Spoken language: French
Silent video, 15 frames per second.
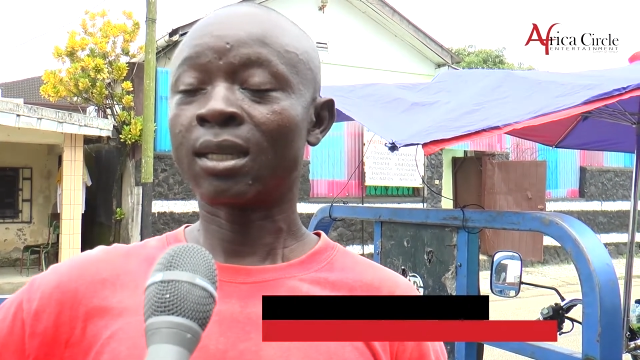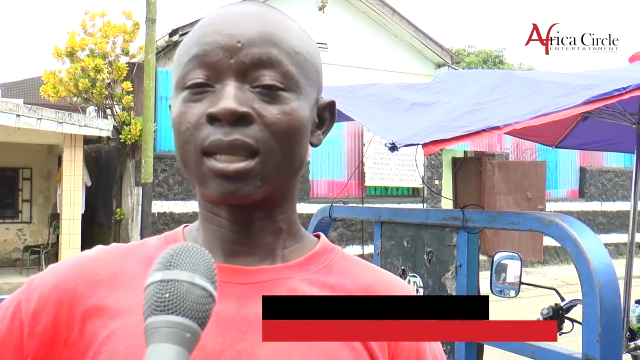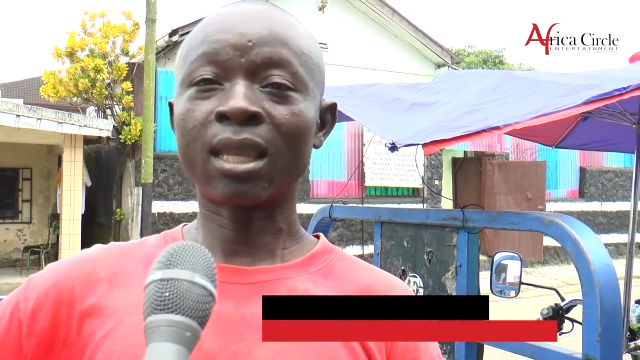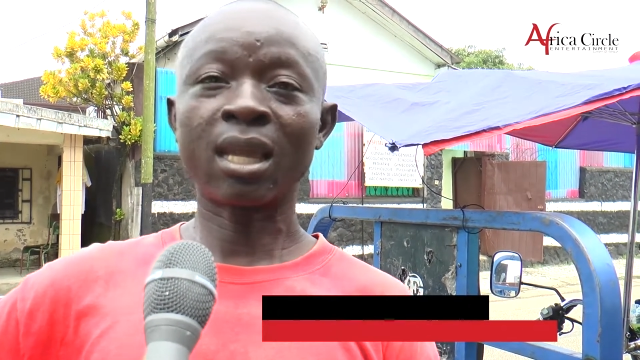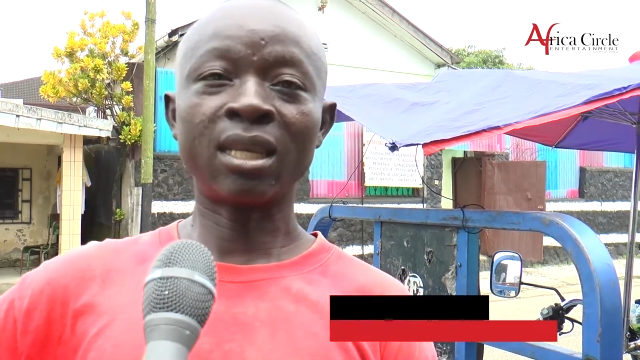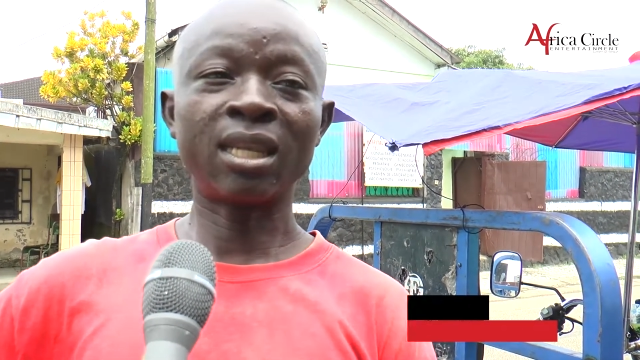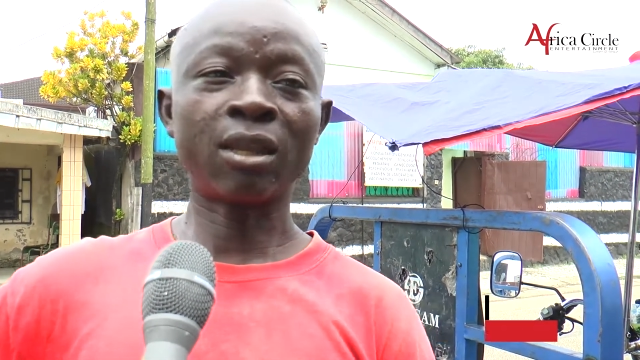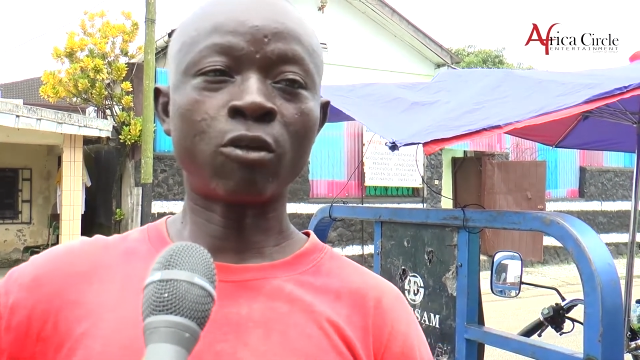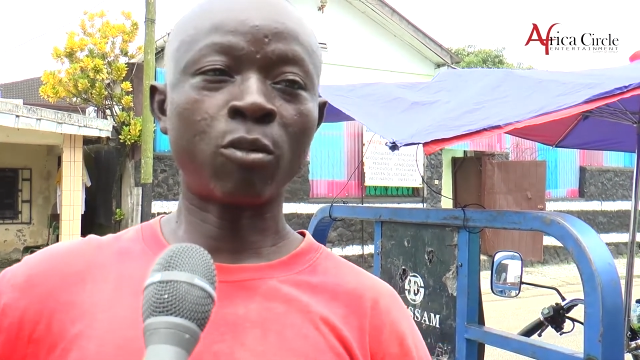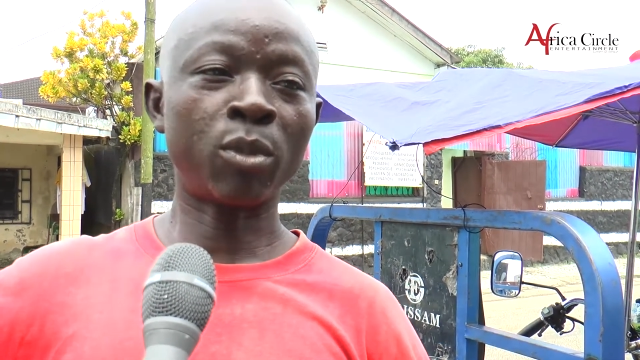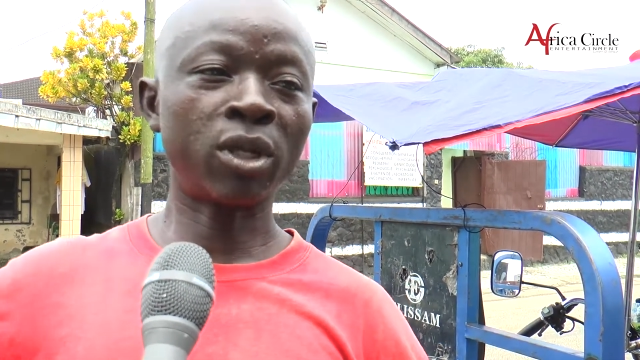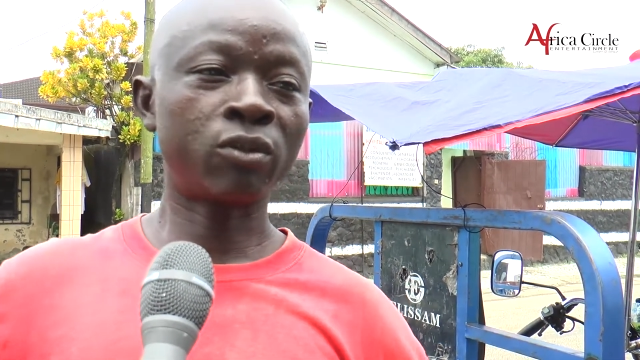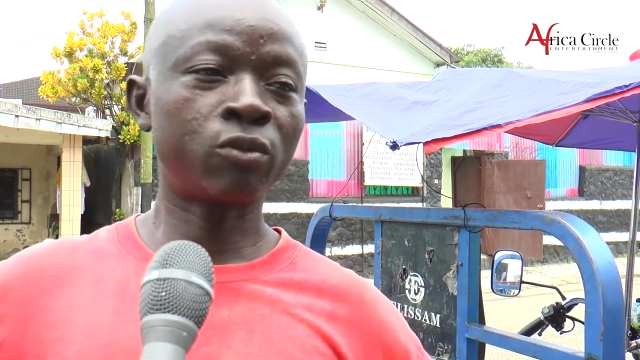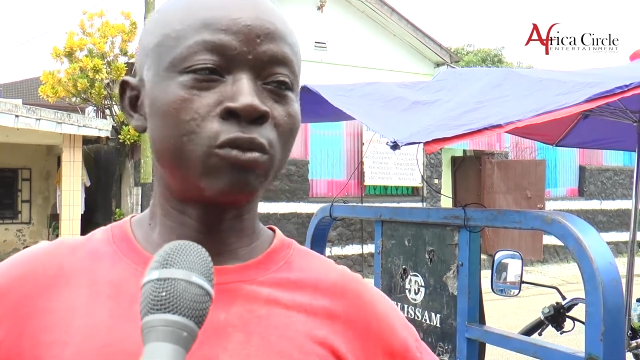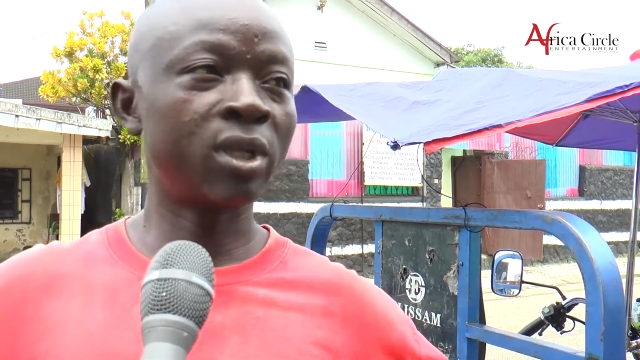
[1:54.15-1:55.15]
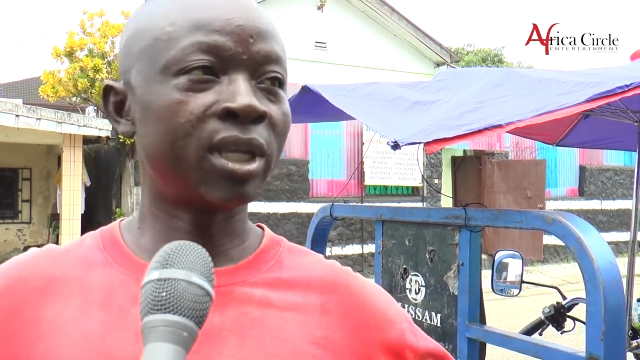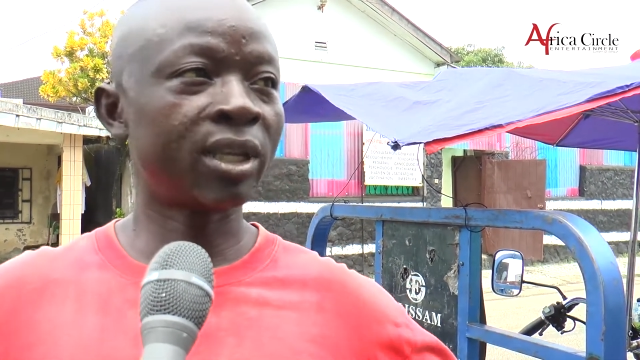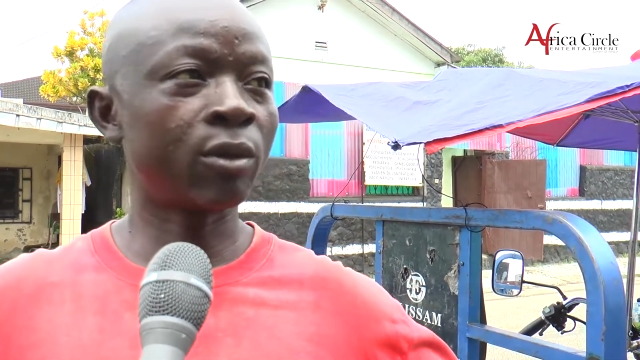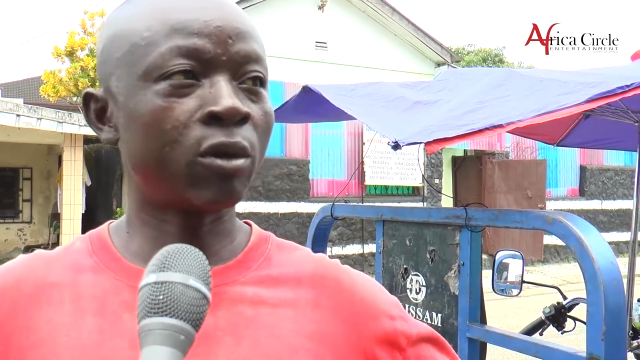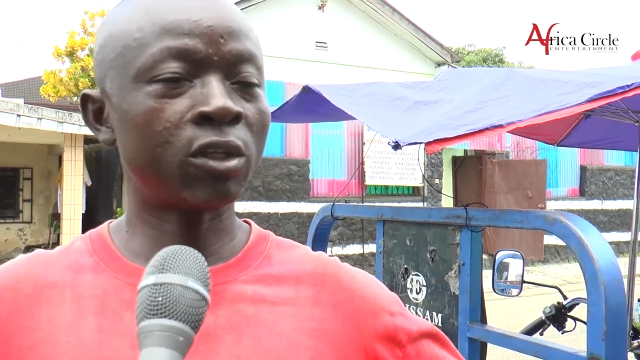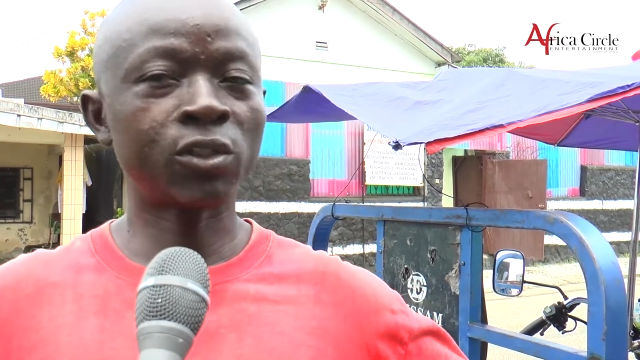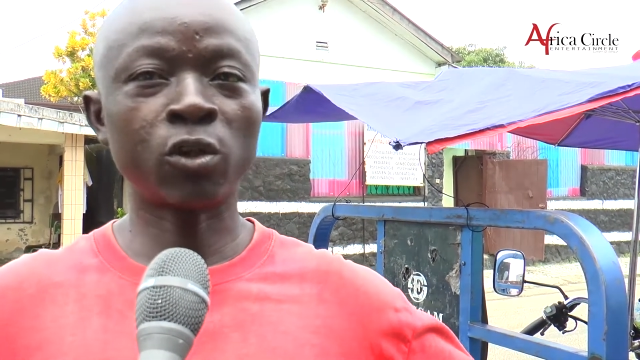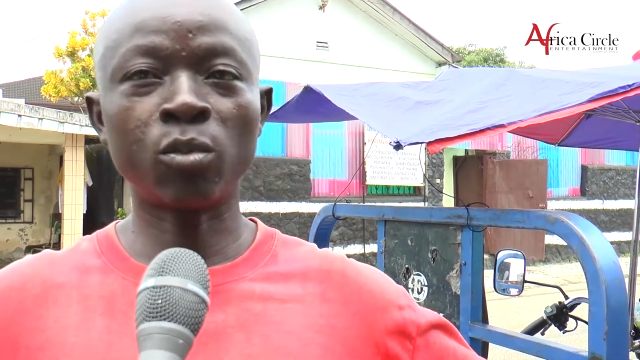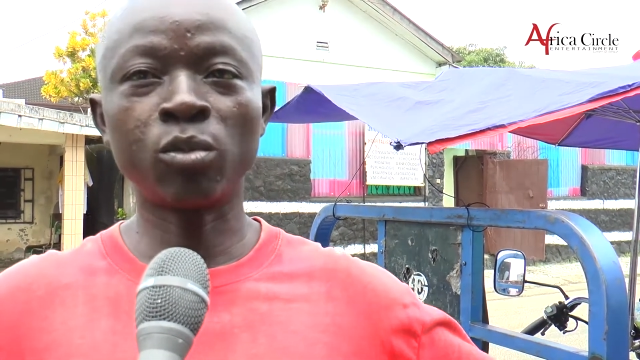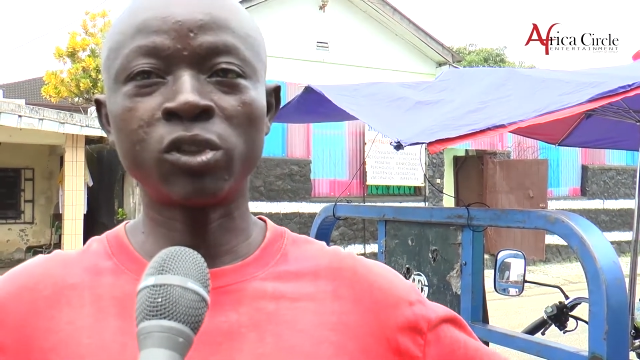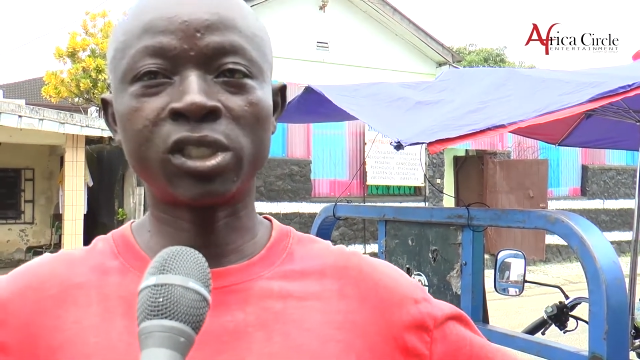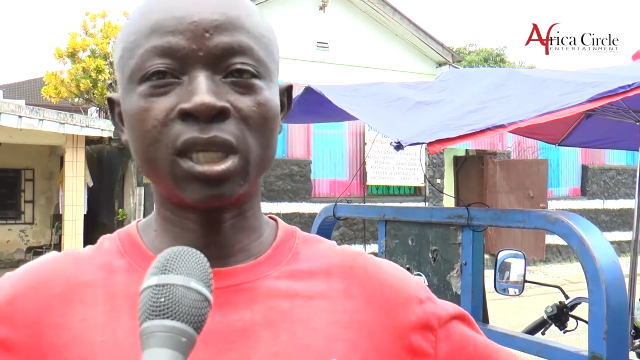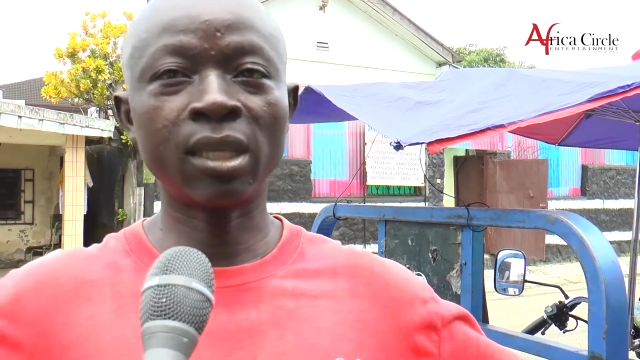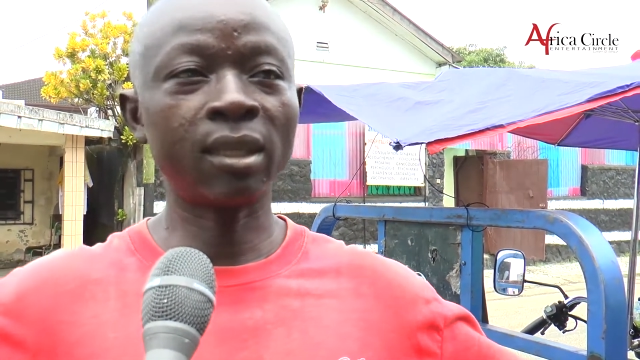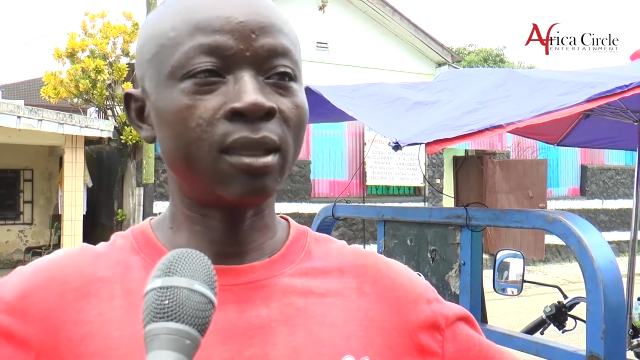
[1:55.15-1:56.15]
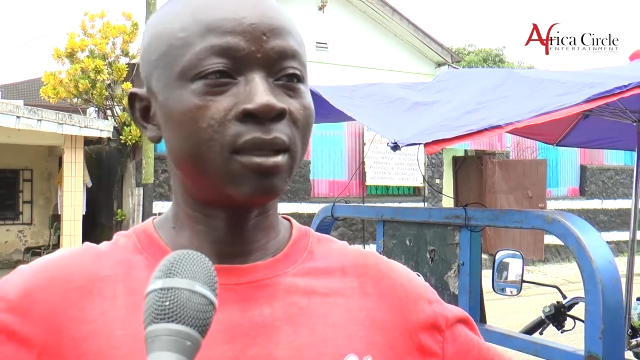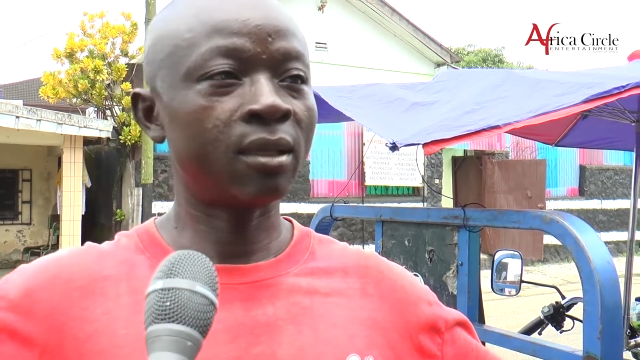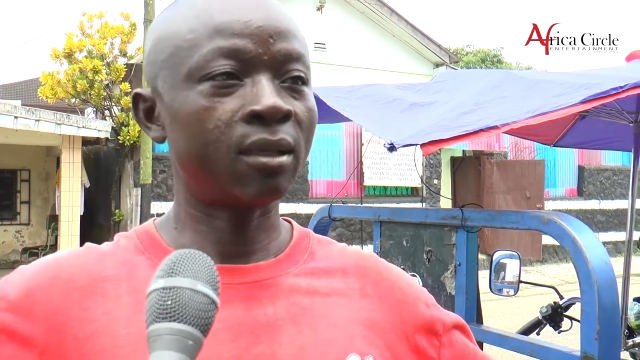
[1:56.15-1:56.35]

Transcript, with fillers: Regardez comment tous les rigoles sont bouchés,